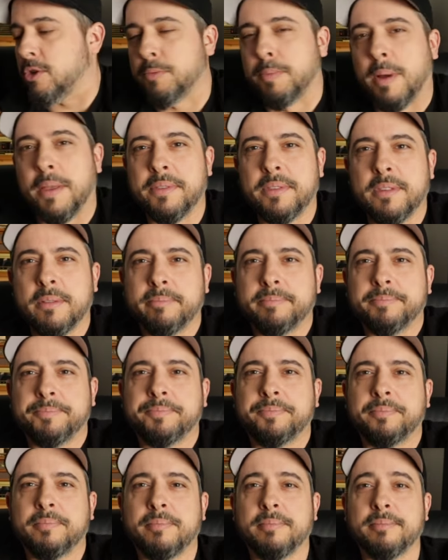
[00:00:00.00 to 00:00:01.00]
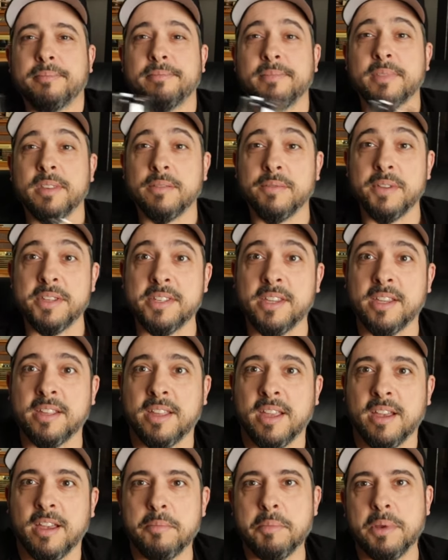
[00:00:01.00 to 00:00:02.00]
gespannt, wie sich
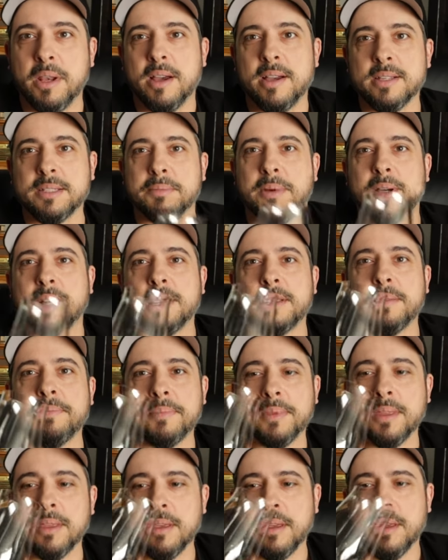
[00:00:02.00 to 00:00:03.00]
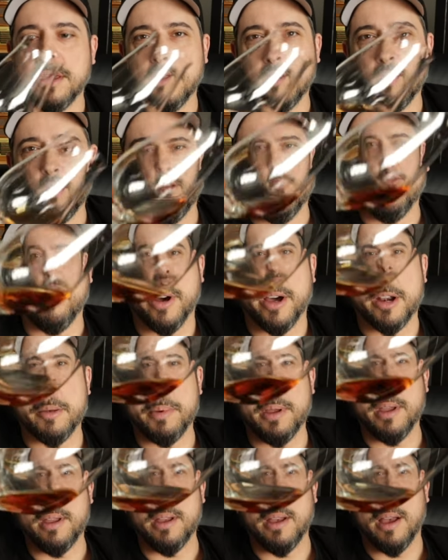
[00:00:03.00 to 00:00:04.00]
der im Glas macht. Farbe